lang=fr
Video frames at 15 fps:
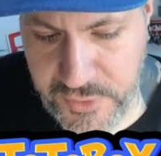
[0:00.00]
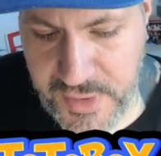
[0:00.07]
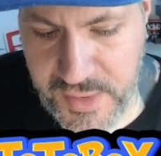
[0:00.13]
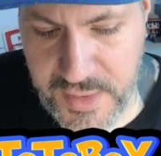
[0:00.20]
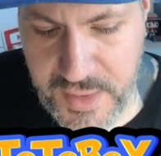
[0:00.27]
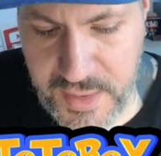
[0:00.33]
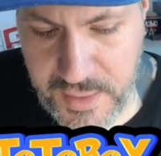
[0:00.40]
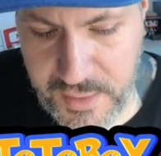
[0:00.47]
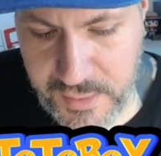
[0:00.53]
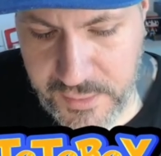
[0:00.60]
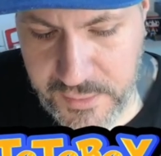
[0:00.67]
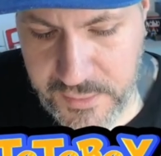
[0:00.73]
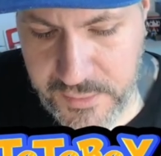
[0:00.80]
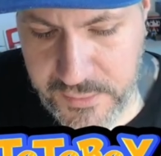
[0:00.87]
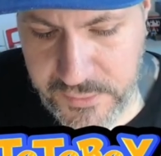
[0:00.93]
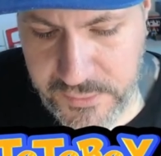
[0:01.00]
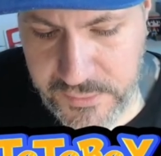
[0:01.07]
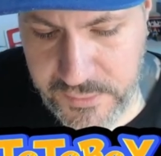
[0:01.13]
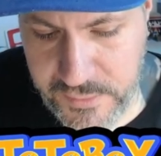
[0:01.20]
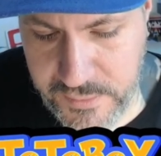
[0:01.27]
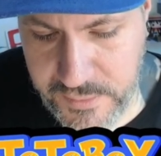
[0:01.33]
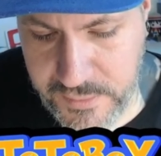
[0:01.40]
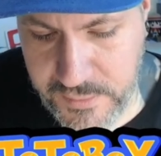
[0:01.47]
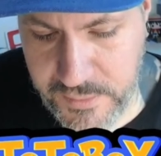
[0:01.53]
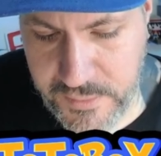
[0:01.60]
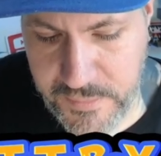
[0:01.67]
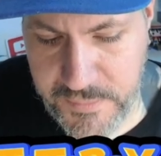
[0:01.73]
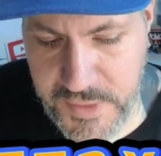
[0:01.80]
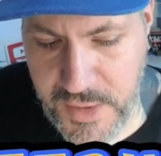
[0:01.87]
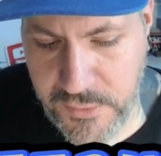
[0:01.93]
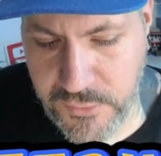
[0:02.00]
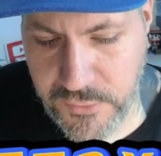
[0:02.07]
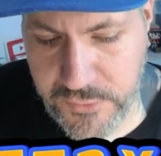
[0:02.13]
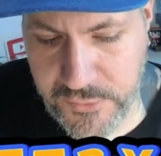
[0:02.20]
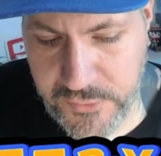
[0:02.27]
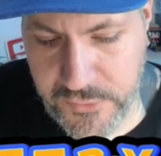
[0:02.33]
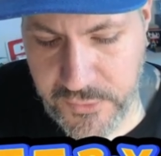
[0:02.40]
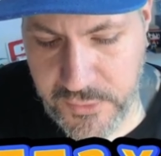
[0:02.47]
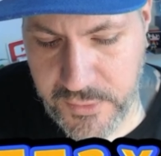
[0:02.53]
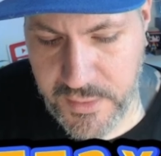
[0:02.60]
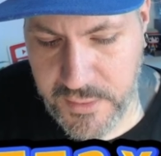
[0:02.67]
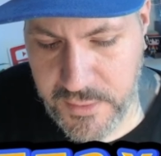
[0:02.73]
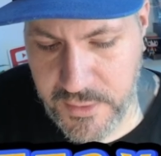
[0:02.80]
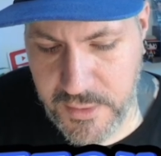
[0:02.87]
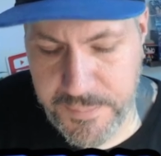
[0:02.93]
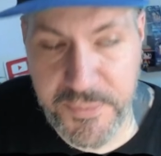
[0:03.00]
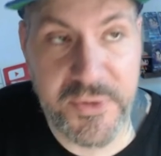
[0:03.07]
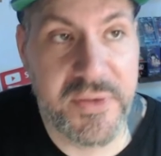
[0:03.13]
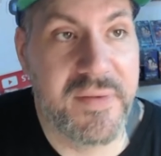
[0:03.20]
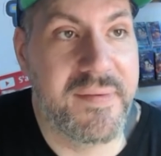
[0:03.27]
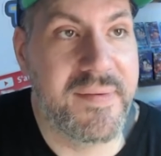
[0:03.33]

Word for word: derrière de euh, Miaus, le petit